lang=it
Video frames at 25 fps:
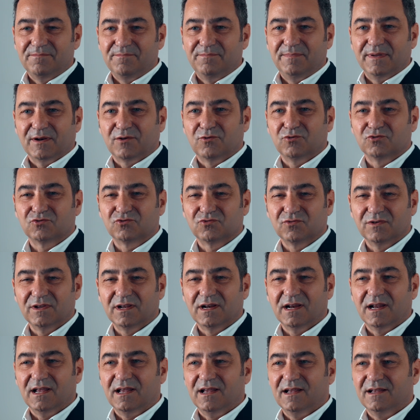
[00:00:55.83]
per
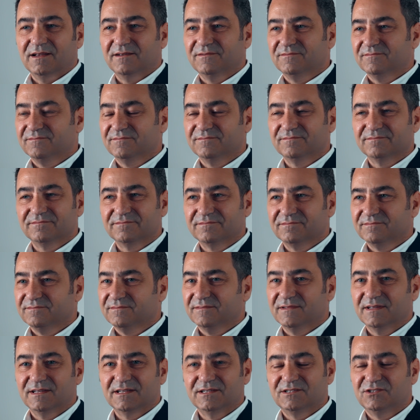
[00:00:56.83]
costruirla
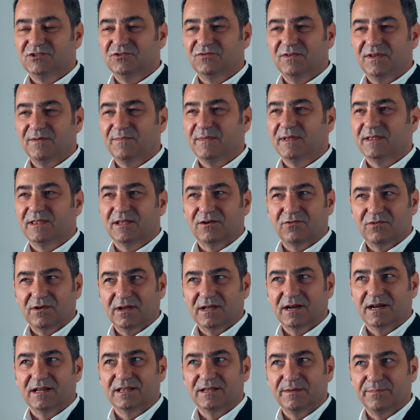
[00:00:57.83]
ci dovevi mettere una
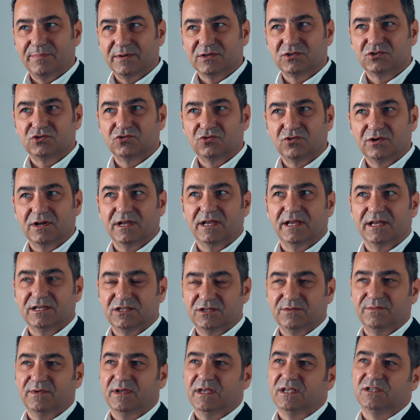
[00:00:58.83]
grande passione e
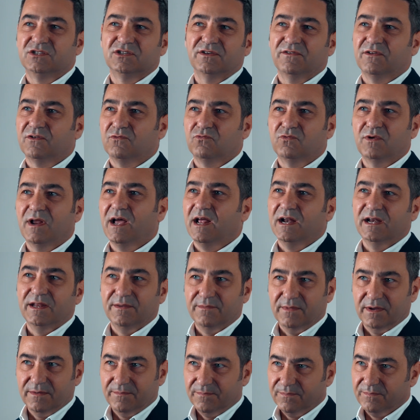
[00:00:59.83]
c'era
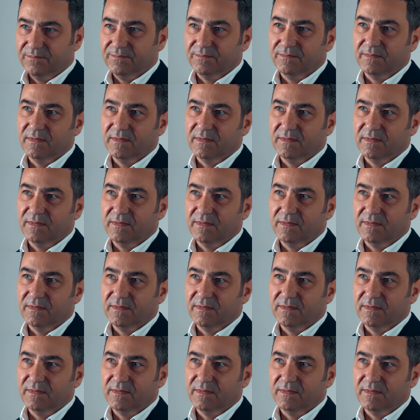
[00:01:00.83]
un'anima.